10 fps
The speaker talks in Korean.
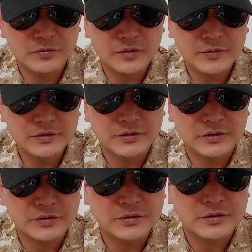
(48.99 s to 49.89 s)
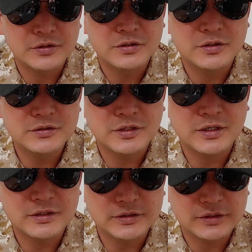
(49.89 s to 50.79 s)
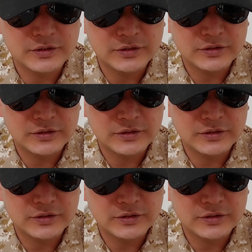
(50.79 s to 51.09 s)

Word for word: 포함해서 현재까지